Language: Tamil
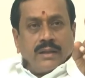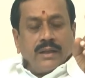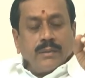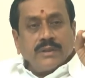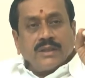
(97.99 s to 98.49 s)

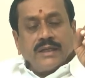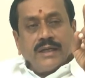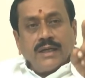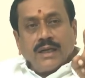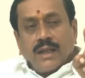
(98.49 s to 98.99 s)
இருபத்தி
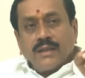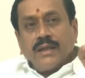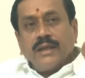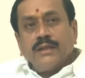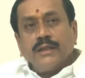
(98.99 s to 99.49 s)

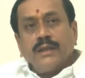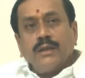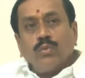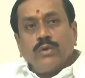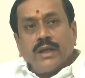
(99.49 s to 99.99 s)
ஏழாந்தேதி
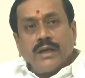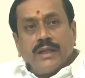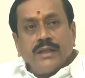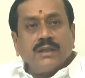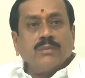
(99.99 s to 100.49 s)

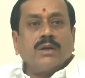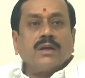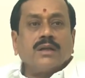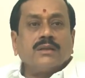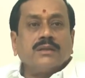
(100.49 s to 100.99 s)

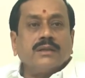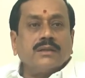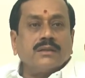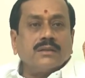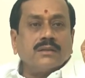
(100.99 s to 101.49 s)
உயர்நீதிமன்றத்தின்